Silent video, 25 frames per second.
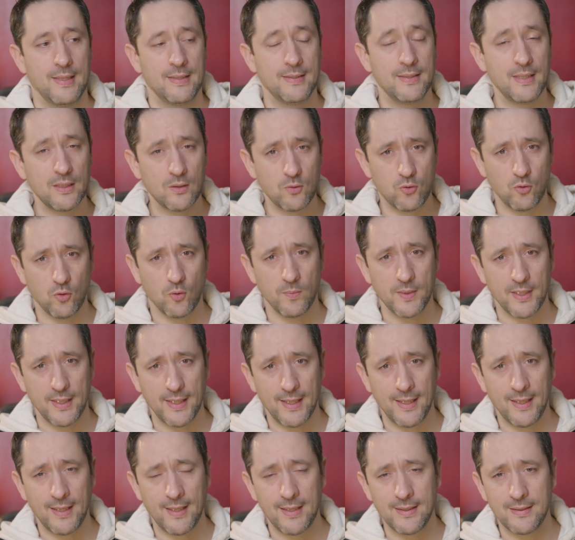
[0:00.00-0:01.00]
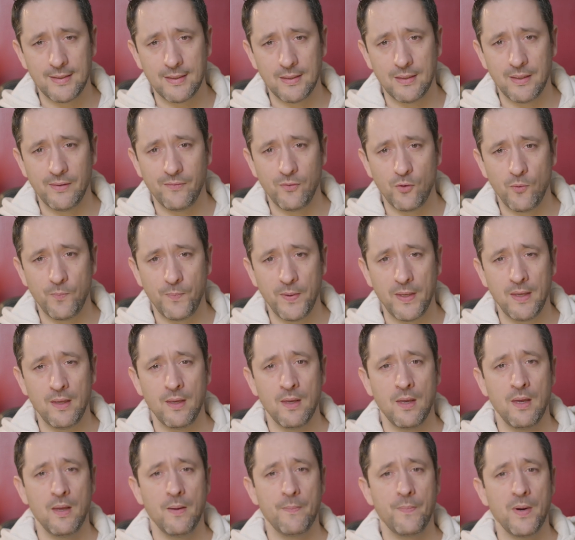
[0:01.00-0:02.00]
Cette courbe, elle a été développée
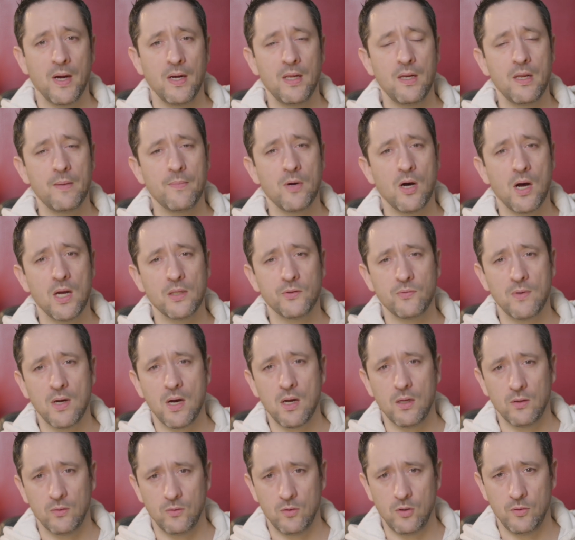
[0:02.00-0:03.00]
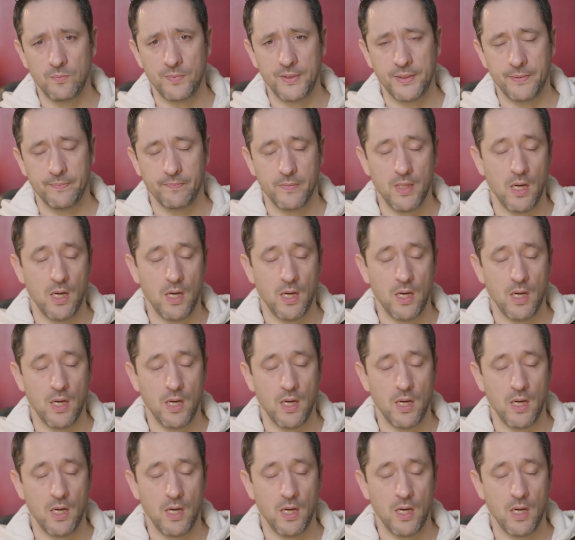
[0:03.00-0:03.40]
par les laboratoires Dolby.